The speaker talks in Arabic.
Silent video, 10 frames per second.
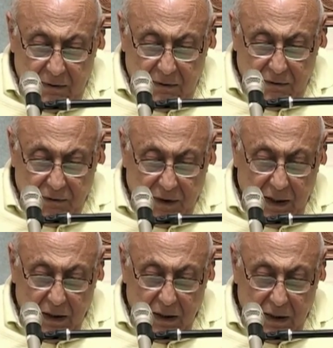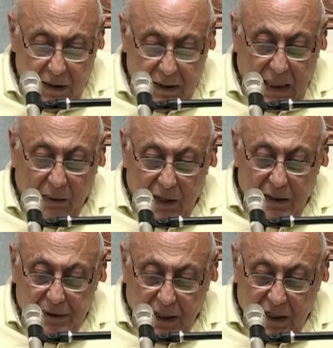فالدعوة اللي
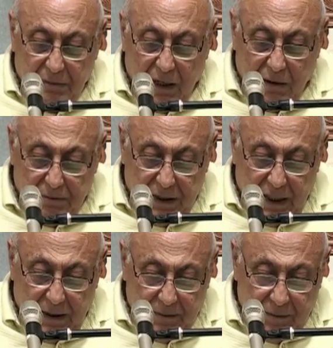بيقيمها ربنا